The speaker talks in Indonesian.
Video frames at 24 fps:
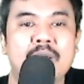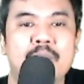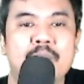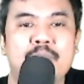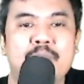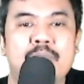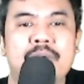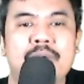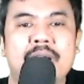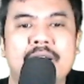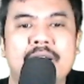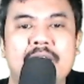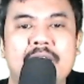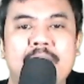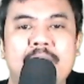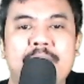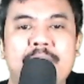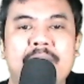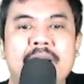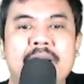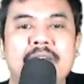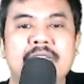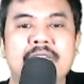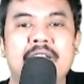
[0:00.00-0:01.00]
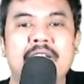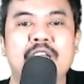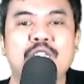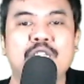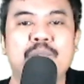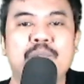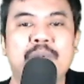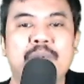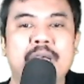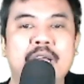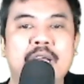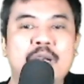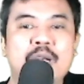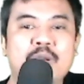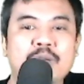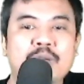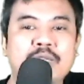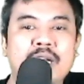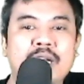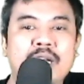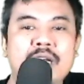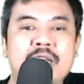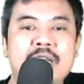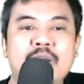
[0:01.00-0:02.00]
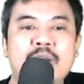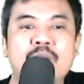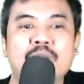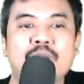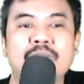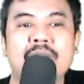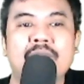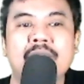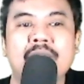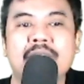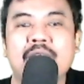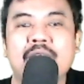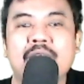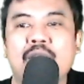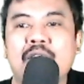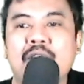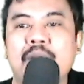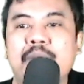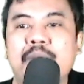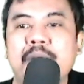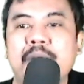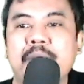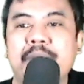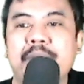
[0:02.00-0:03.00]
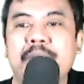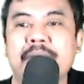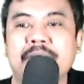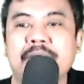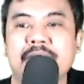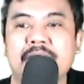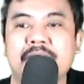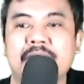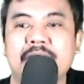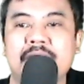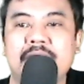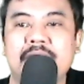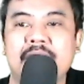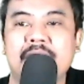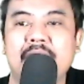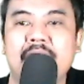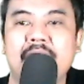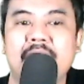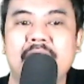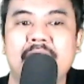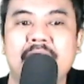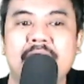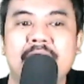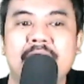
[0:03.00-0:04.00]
Bukankah penghasilan sebagai dokter di kota jauh lebih besar?